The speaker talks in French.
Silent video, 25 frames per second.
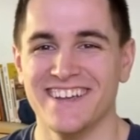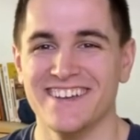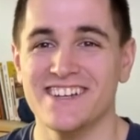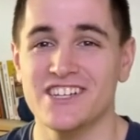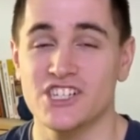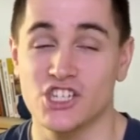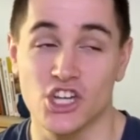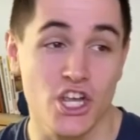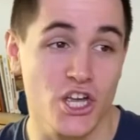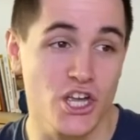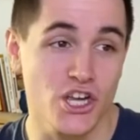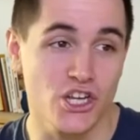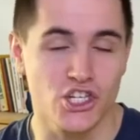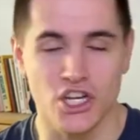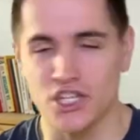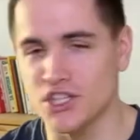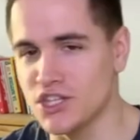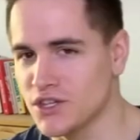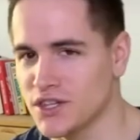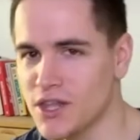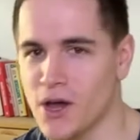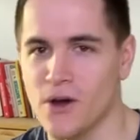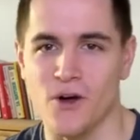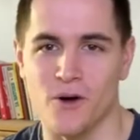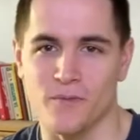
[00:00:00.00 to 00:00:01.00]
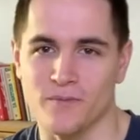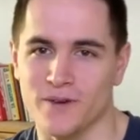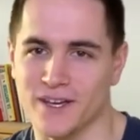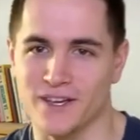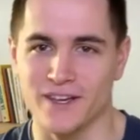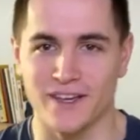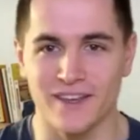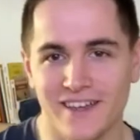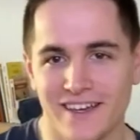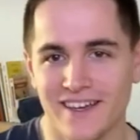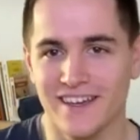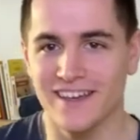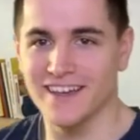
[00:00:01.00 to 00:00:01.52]
je l'ai dit tout à l'heure,
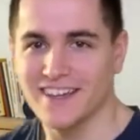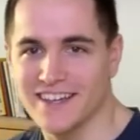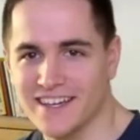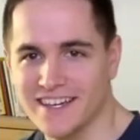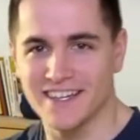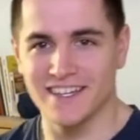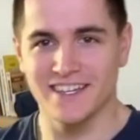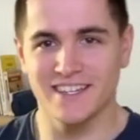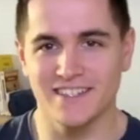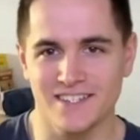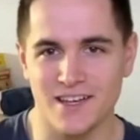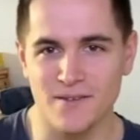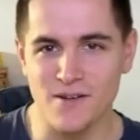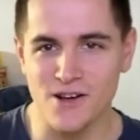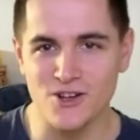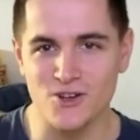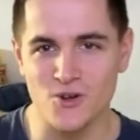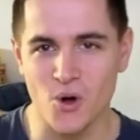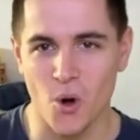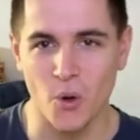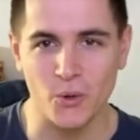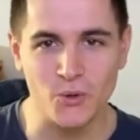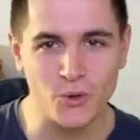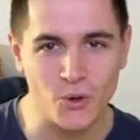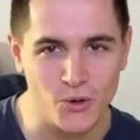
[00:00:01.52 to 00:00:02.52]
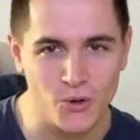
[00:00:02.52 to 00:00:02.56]
mais ça marche, entre